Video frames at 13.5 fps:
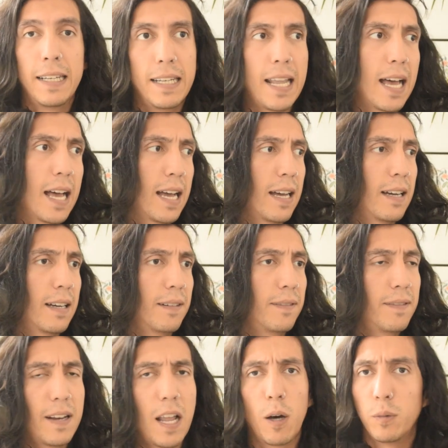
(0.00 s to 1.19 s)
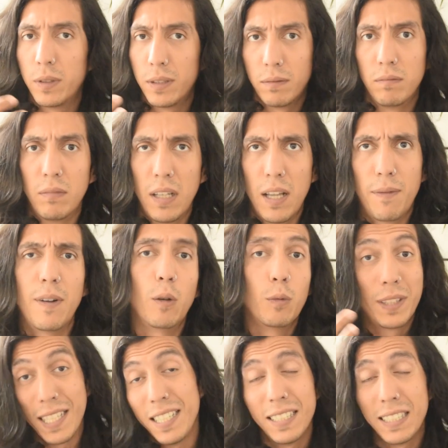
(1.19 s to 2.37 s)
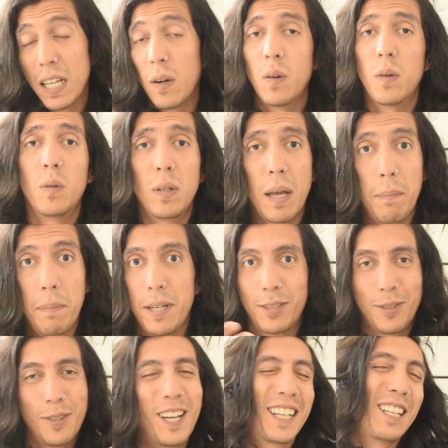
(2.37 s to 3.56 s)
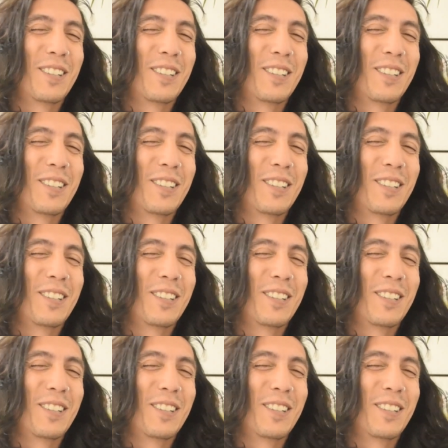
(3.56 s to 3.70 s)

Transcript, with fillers: la, flautista o la persona que